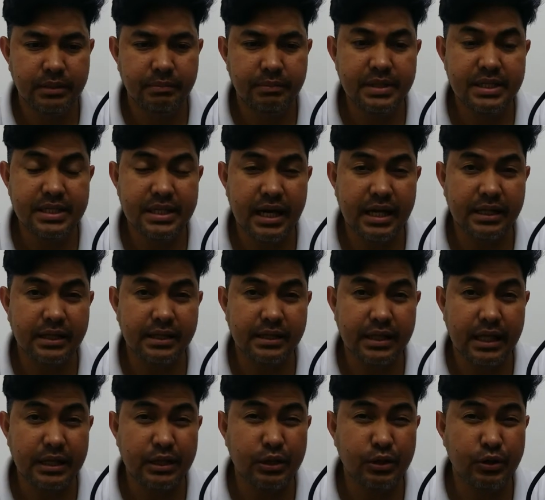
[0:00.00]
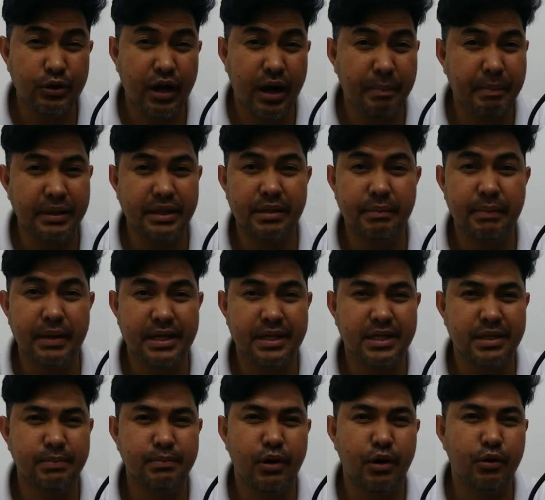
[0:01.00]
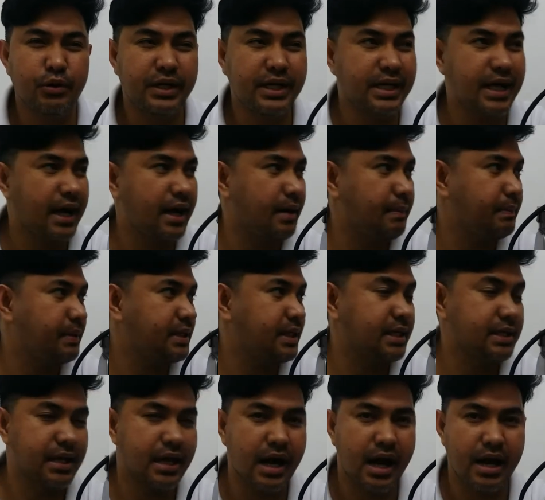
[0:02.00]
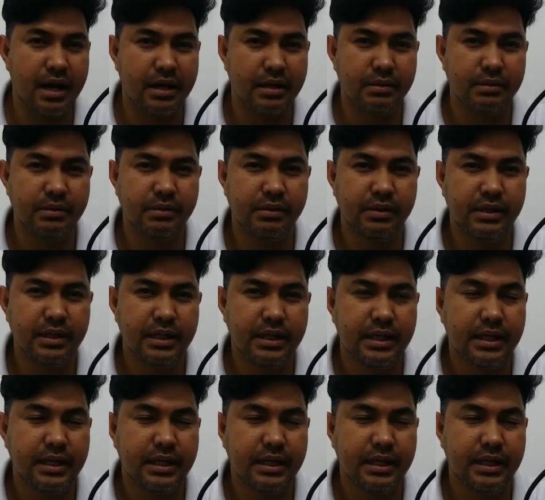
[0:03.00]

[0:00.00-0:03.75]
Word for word: minsan tatlo o apat na beses po ako nagkakape sa isang araw